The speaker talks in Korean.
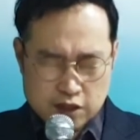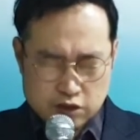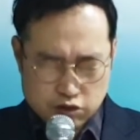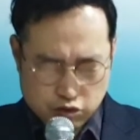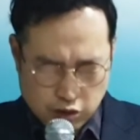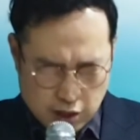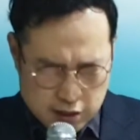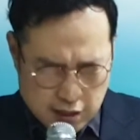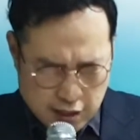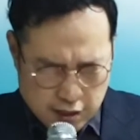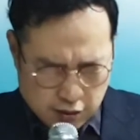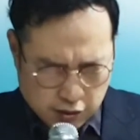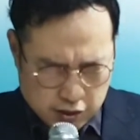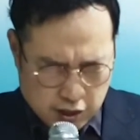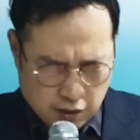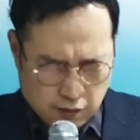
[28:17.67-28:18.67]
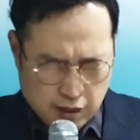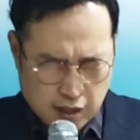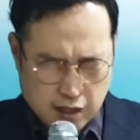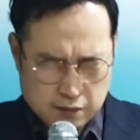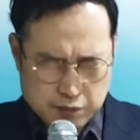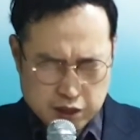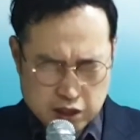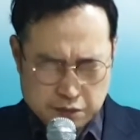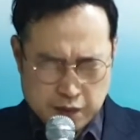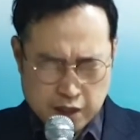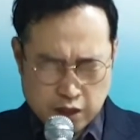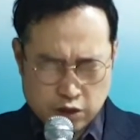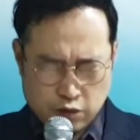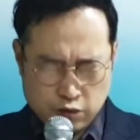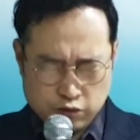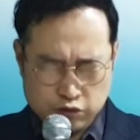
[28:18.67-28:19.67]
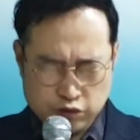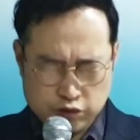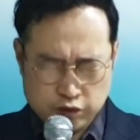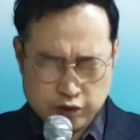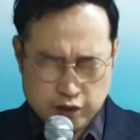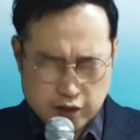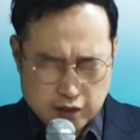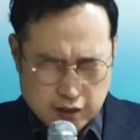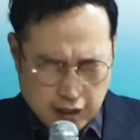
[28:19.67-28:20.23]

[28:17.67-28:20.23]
주의 사역자와 믿음의 교우들,